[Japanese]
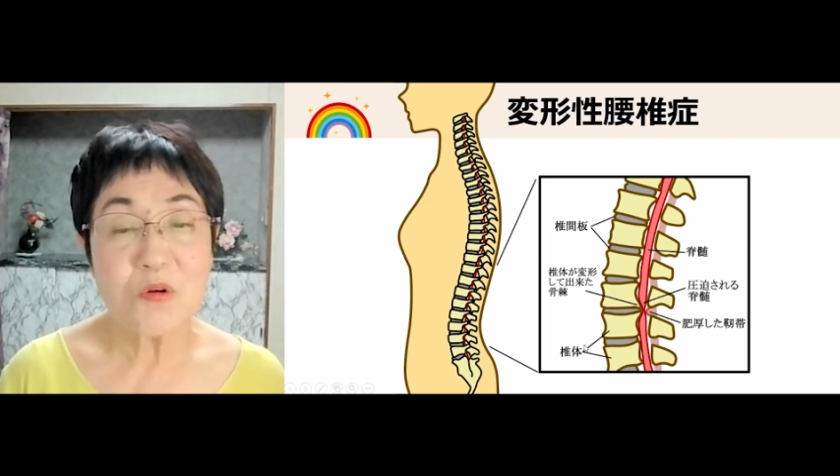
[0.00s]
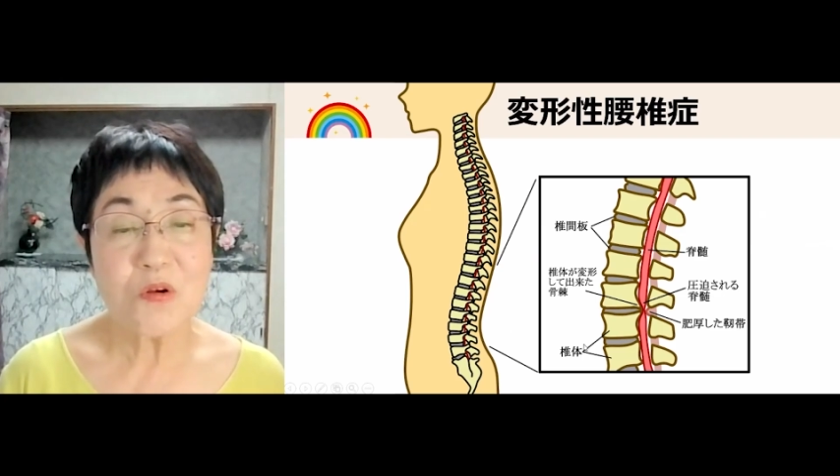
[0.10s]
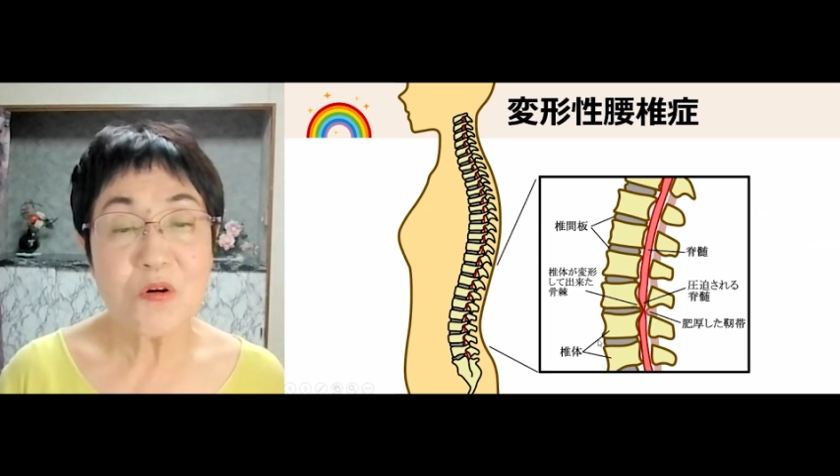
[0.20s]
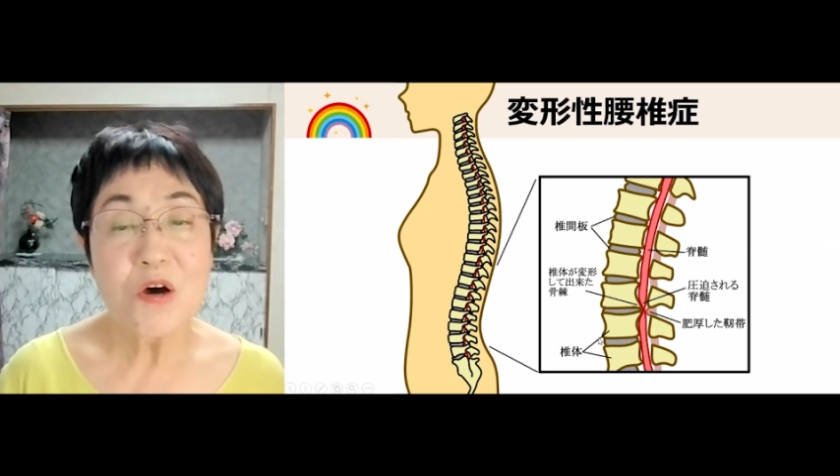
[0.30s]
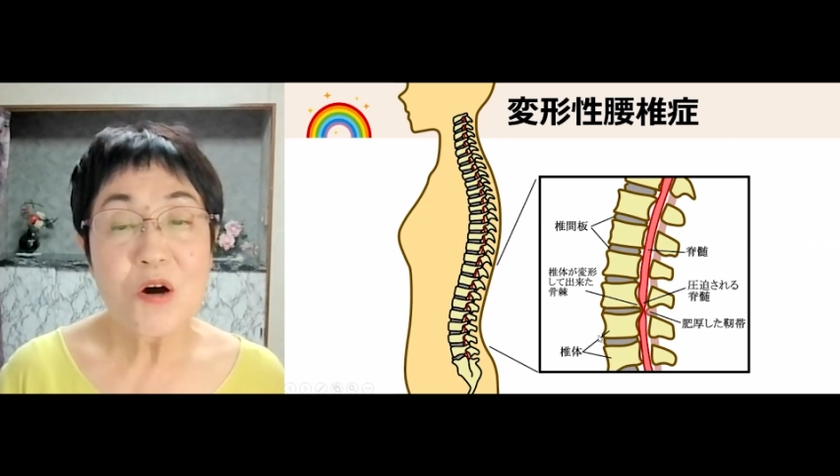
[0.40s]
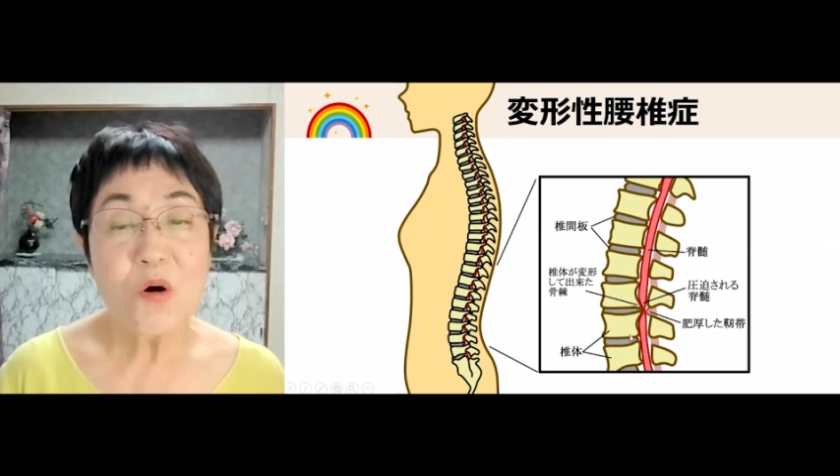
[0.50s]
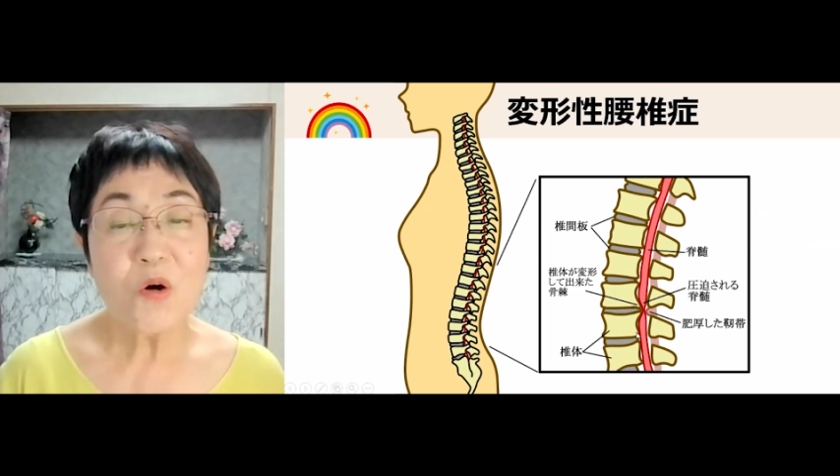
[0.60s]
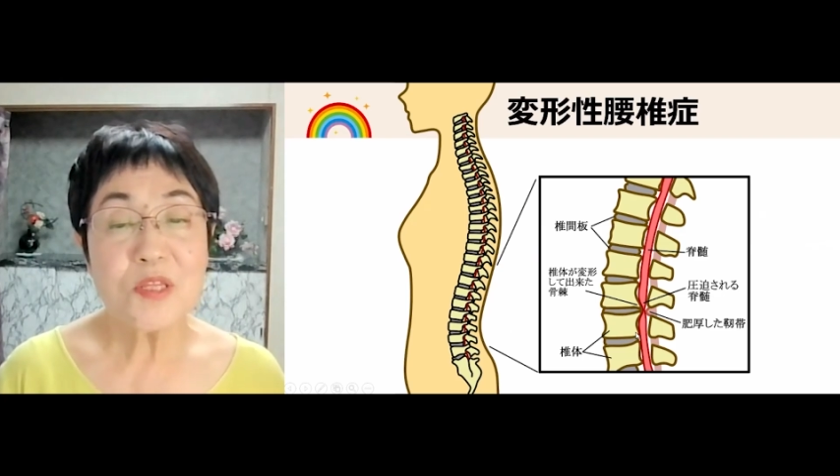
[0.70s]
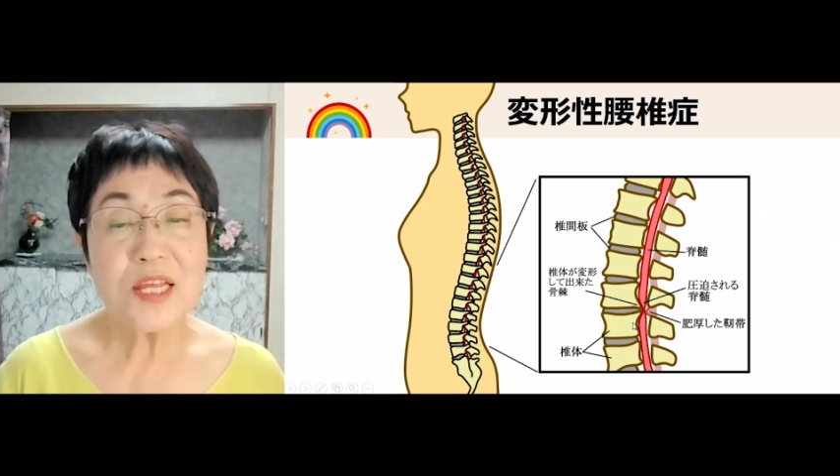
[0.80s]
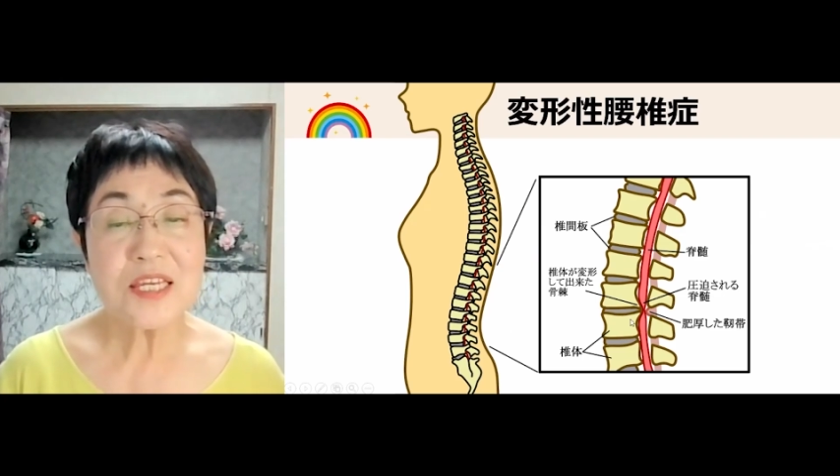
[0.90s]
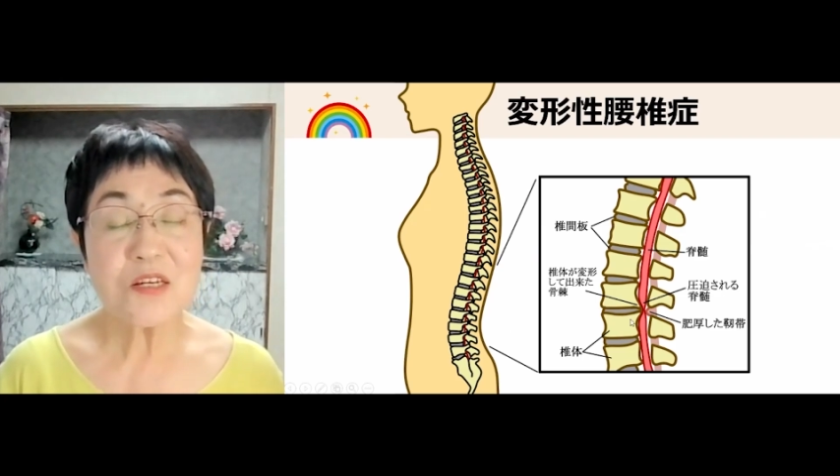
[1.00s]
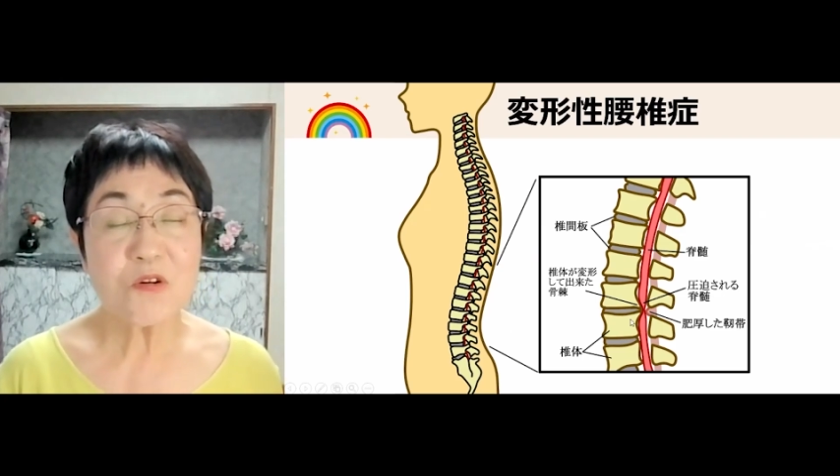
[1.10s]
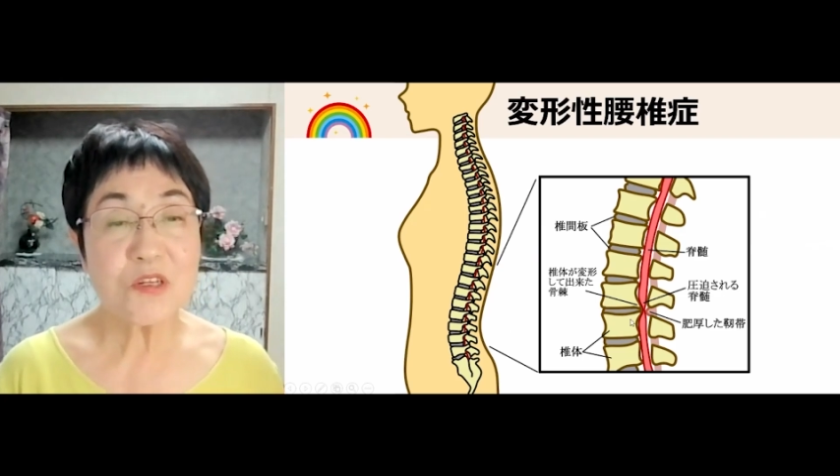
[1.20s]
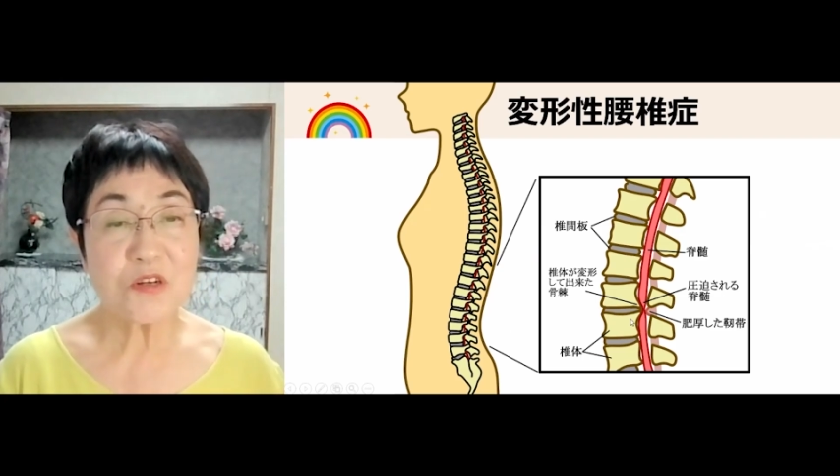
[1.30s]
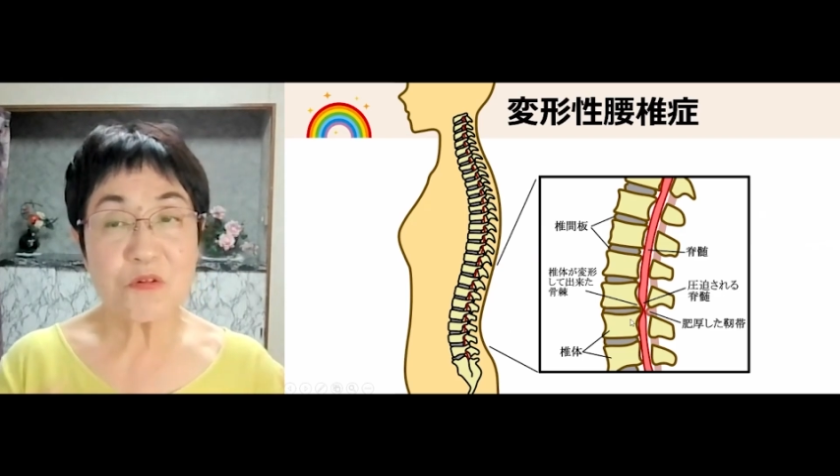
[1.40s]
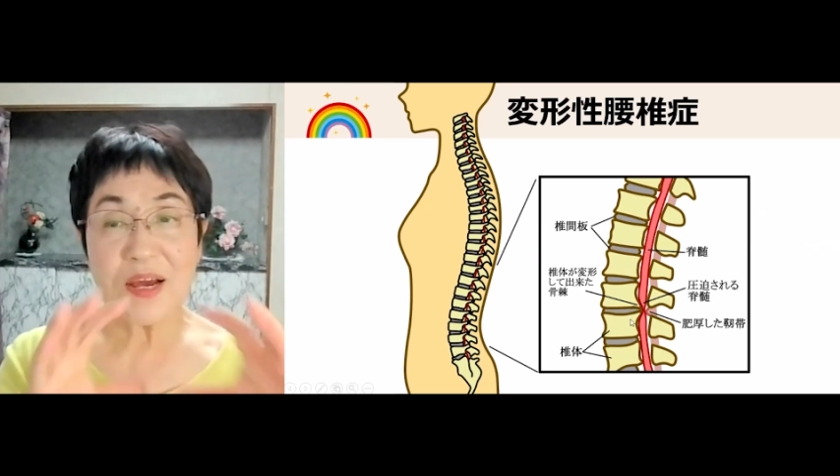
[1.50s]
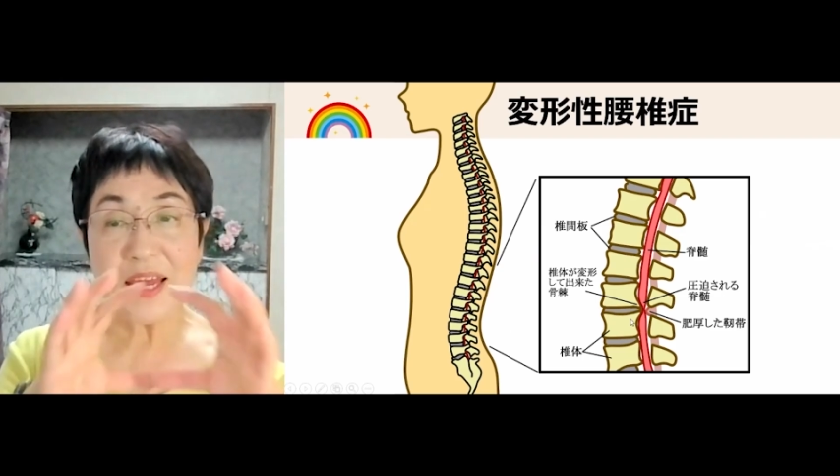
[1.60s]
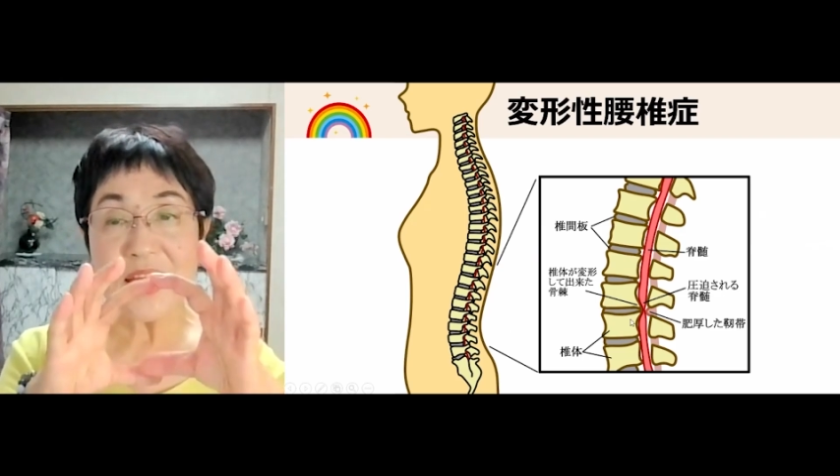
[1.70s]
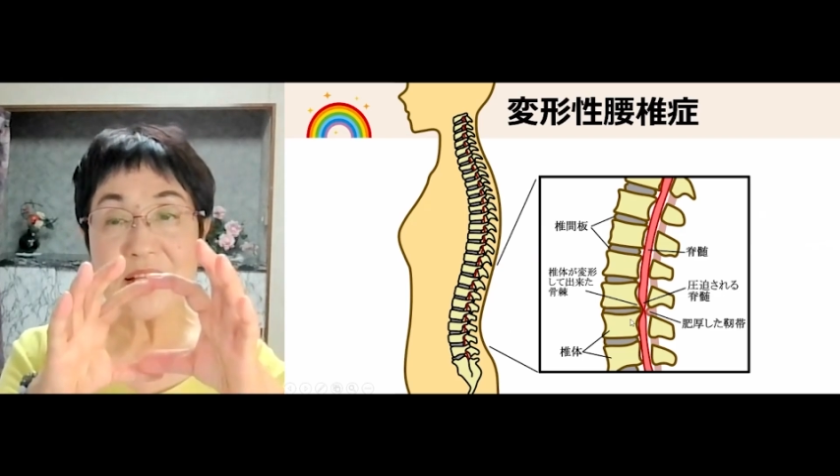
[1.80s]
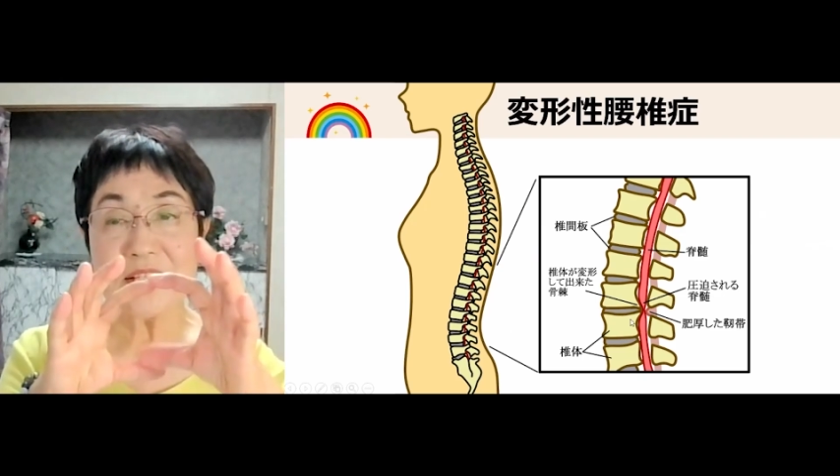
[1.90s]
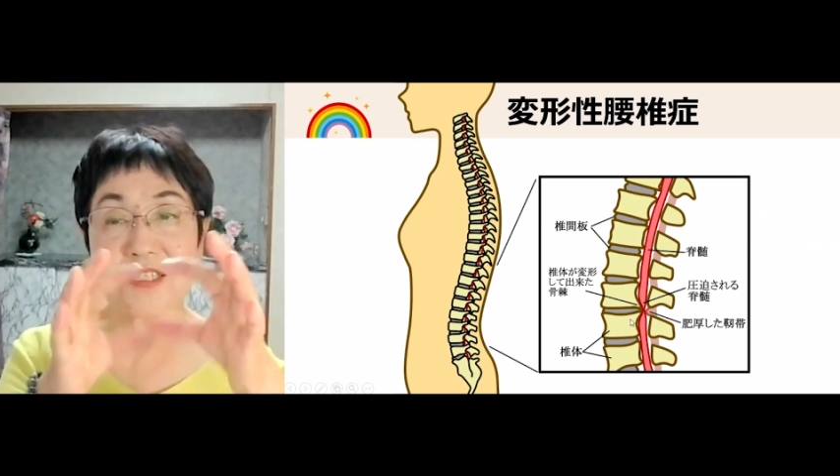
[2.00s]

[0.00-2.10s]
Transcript: この骨一個一個は円